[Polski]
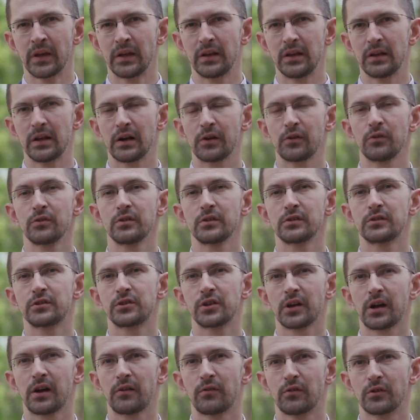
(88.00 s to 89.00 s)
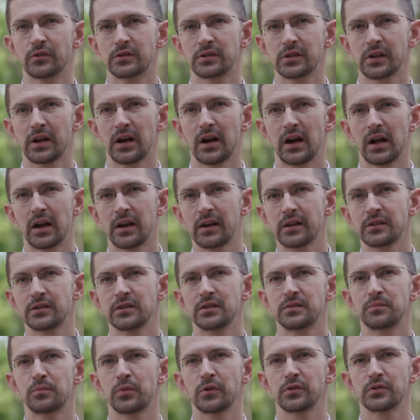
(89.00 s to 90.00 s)
I na koniec ciekawostka, a
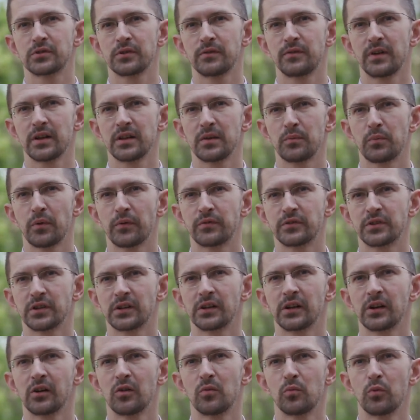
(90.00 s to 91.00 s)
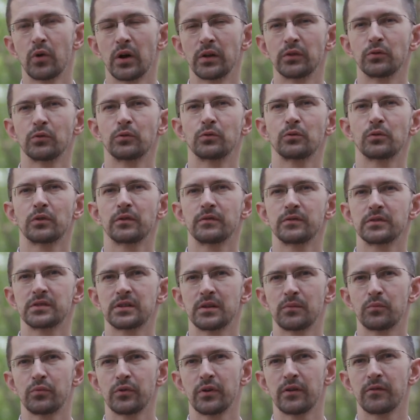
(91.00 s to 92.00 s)
raczej sprostowanie powszechnego błędu, który
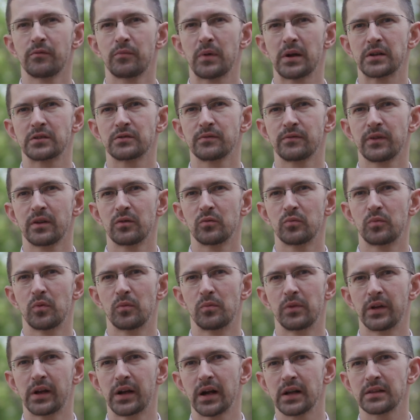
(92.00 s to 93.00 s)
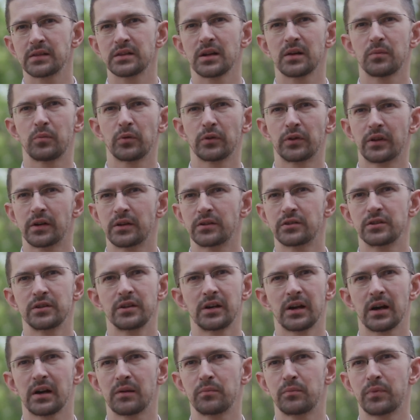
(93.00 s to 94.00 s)
występuje w bardzo wielu publikacjach,
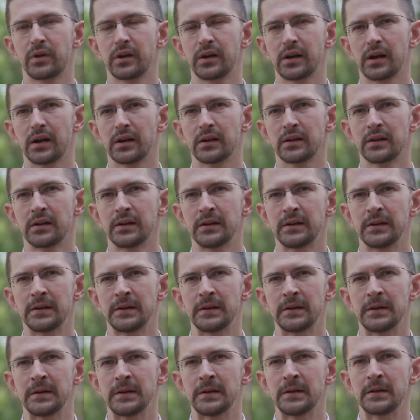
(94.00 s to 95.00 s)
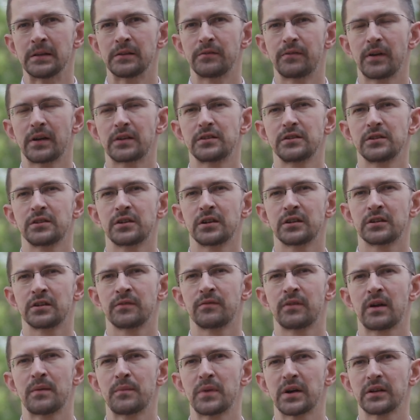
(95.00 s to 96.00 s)
podręcznikach, brykach. Twierdzi się, że
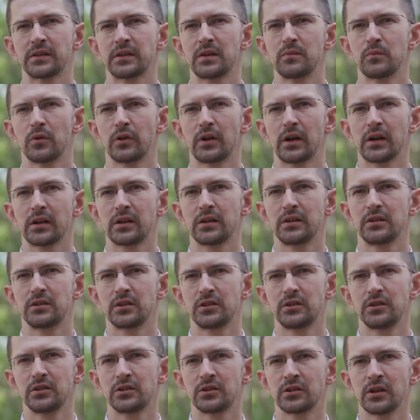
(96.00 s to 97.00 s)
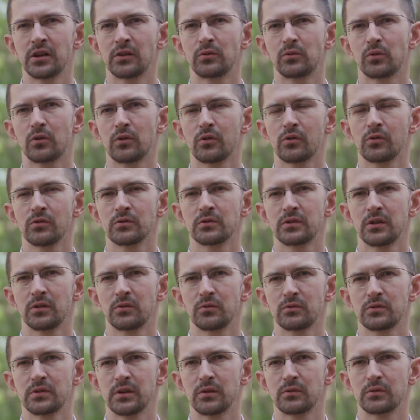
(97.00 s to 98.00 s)
w ramach tej monarchii dziedzicznej, którą
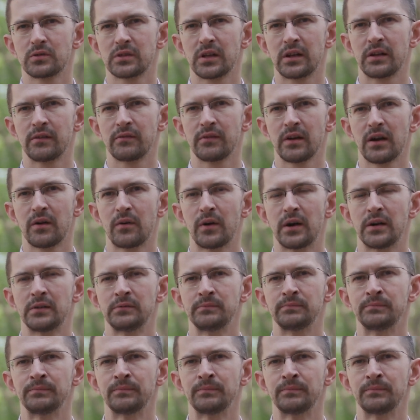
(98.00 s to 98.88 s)
konstytucja ustanawiała,